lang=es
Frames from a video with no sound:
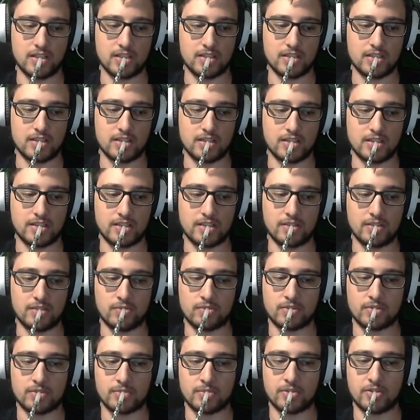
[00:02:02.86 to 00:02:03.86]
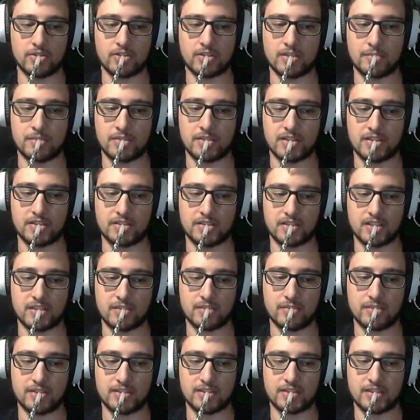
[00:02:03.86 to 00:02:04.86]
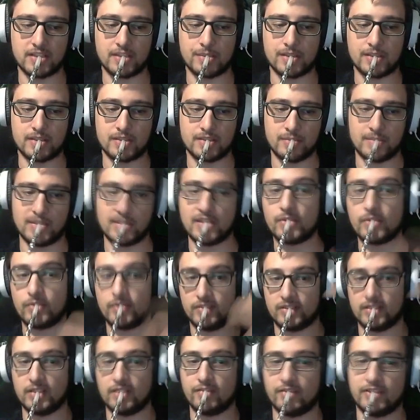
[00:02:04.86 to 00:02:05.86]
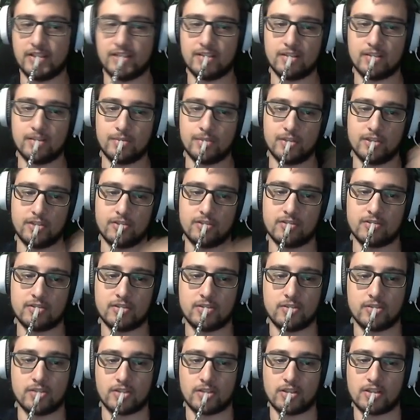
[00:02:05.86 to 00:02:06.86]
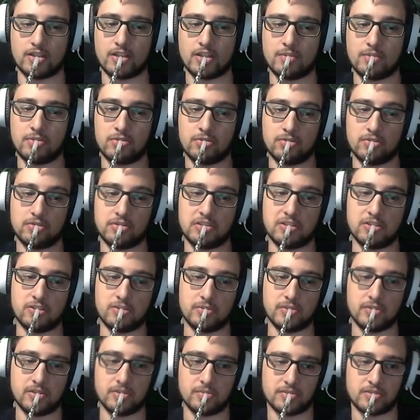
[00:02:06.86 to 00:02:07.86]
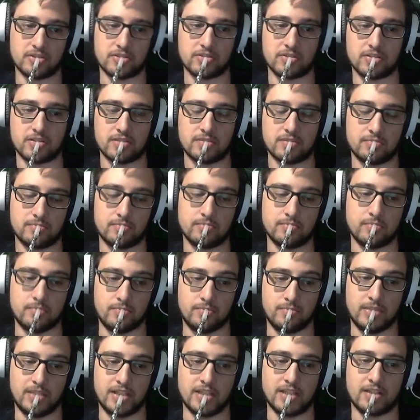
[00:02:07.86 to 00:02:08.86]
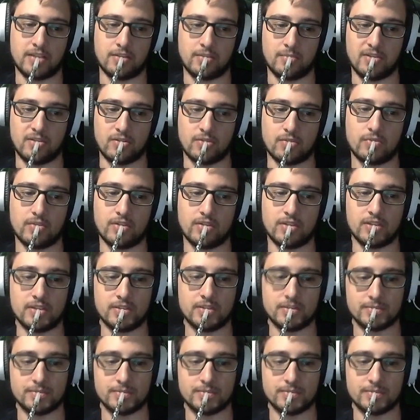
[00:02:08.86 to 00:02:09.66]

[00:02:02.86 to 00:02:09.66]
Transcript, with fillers: y en el último vídeo ya me dijiste que molestaba. Me di cuenta al final del vídeo, los que lo hayáis visto entero el vídeo, pues o sea, veréis que me doy cuenta.